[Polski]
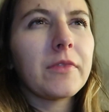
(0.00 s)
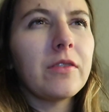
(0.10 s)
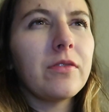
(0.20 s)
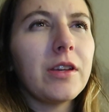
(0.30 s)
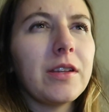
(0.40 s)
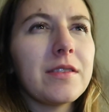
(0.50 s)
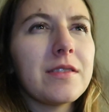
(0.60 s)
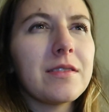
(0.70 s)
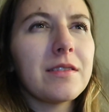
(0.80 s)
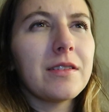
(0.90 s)

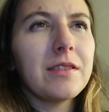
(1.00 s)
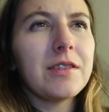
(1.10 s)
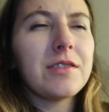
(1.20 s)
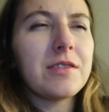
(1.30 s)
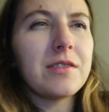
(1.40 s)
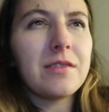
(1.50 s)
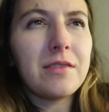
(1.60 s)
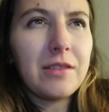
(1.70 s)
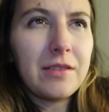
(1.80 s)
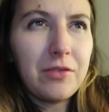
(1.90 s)
Więc y, też się
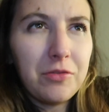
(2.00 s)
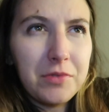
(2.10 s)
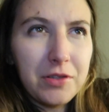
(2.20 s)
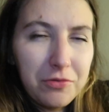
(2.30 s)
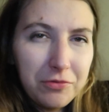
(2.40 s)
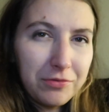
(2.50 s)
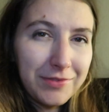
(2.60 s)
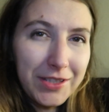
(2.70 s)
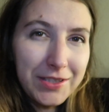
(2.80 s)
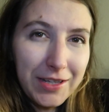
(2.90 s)
nie za dobrze czuł.
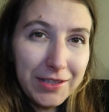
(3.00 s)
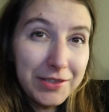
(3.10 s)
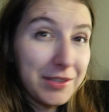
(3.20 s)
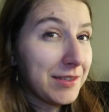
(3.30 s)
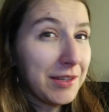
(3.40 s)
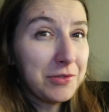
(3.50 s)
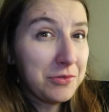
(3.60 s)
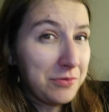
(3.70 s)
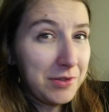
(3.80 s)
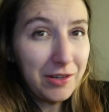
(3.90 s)
Dzieciaki się za to
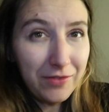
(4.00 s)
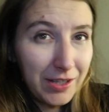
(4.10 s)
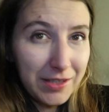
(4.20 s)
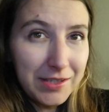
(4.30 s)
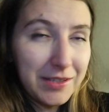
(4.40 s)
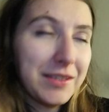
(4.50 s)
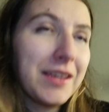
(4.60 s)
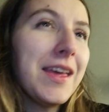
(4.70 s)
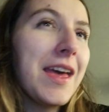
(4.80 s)
czuły rewelacyjnie.